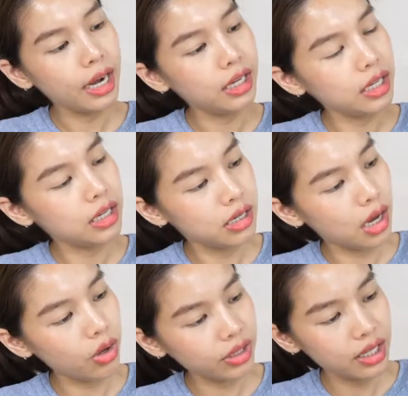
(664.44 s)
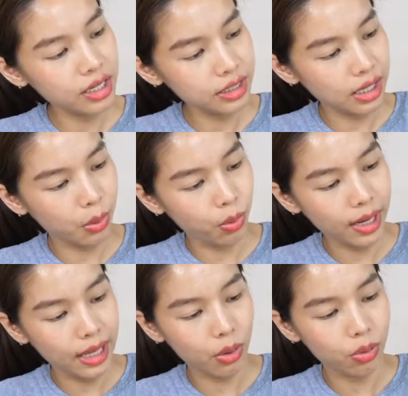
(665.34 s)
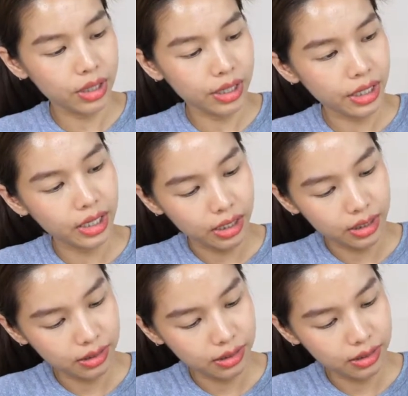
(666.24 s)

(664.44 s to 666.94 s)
อันนี้เนื้อค่อนข้างที่จะเหลวๆ เลยนะคะ